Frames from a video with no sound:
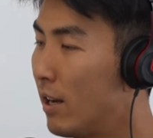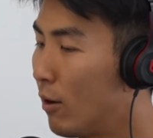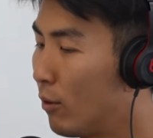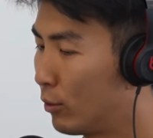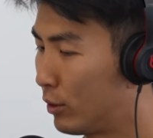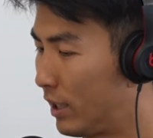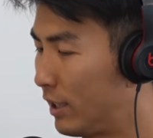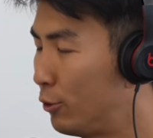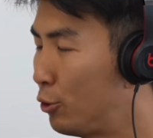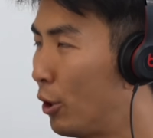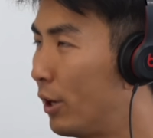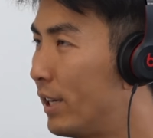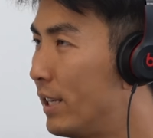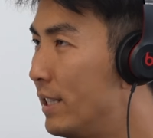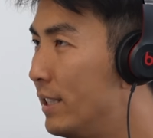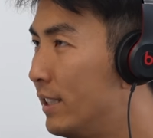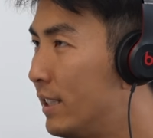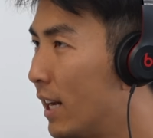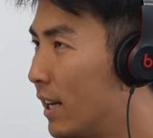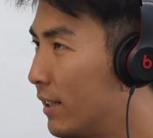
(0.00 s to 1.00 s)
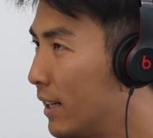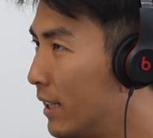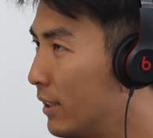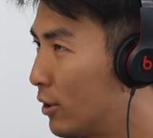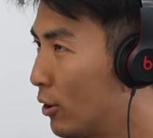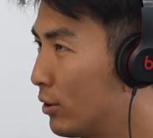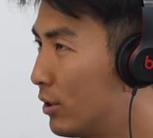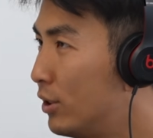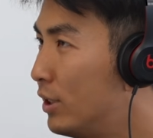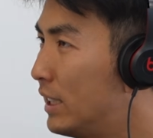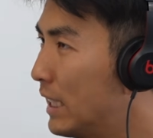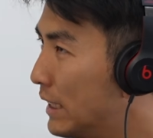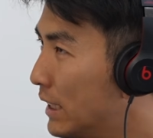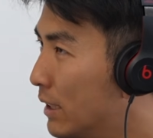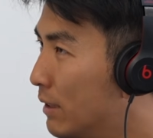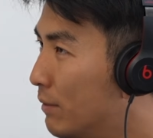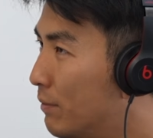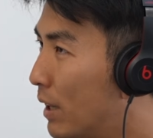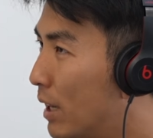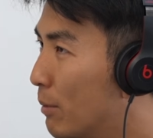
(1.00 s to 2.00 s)
然后我先确定一下，那时候是健
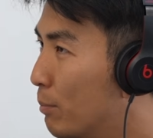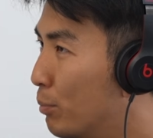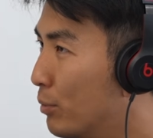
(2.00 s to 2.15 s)
身房，